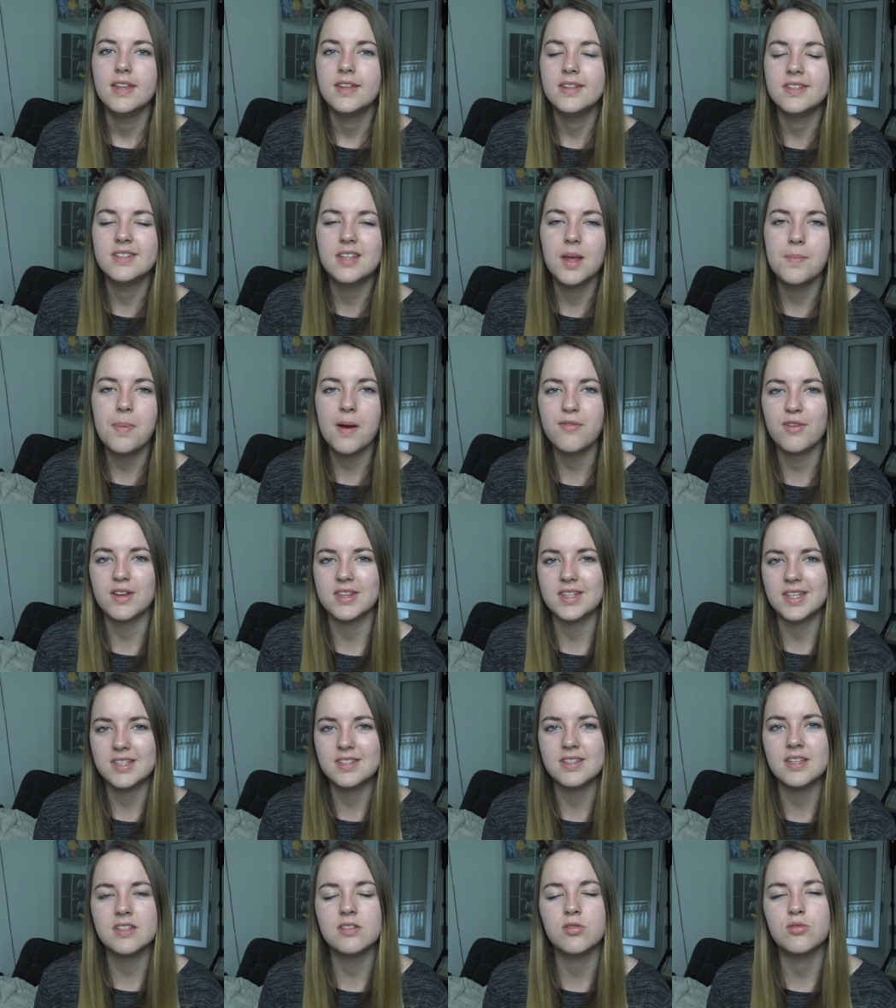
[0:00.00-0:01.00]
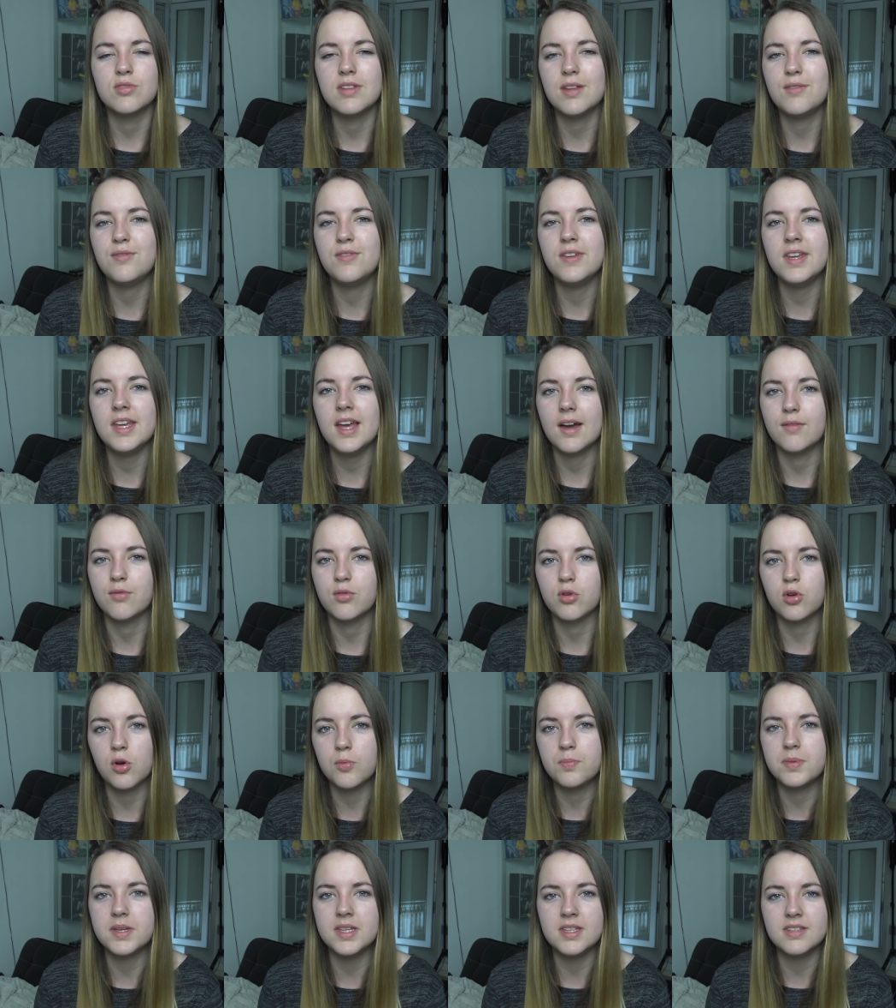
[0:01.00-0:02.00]
n'hésitez pas à faire tester ce défi à vos
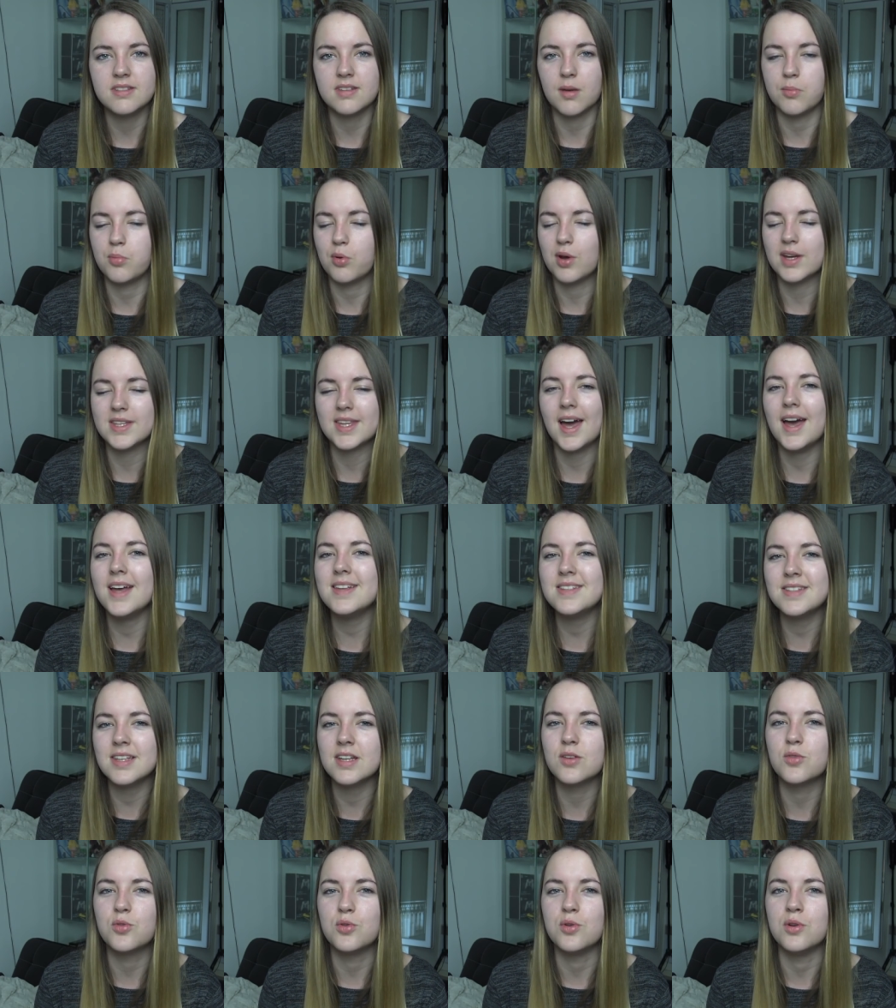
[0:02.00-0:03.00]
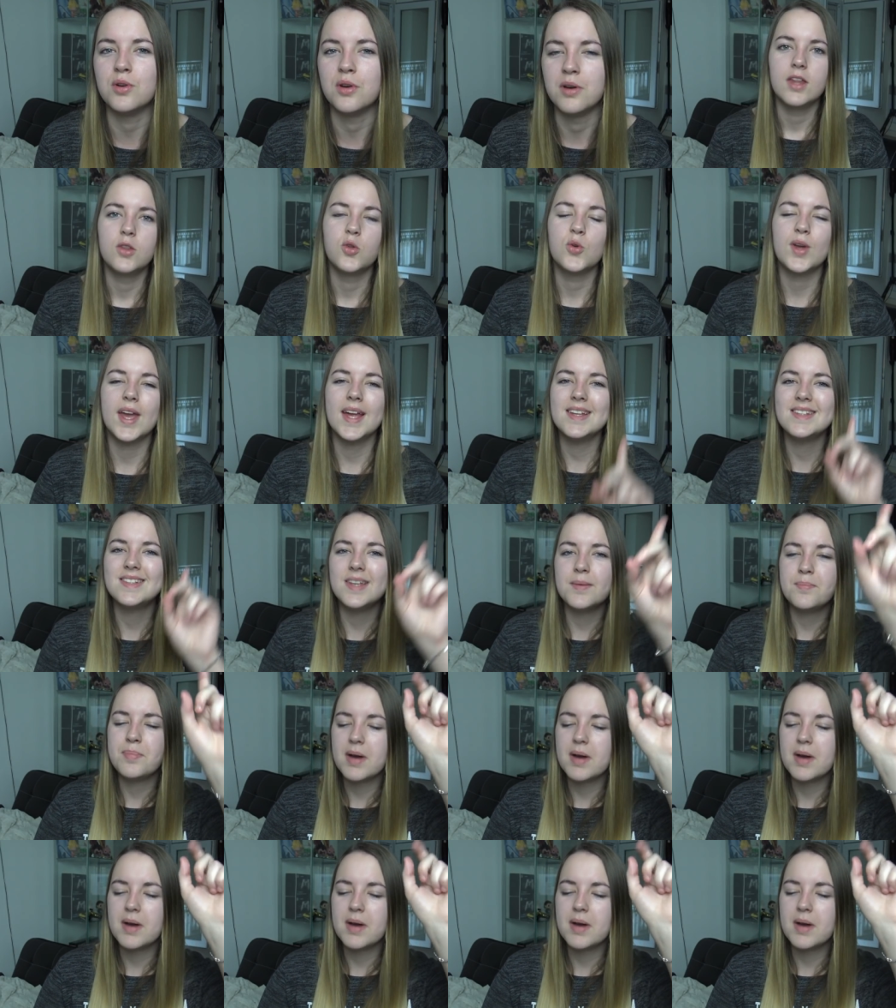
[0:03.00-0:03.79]
copines, ça pourrait être assez cool. Donc allez, c'est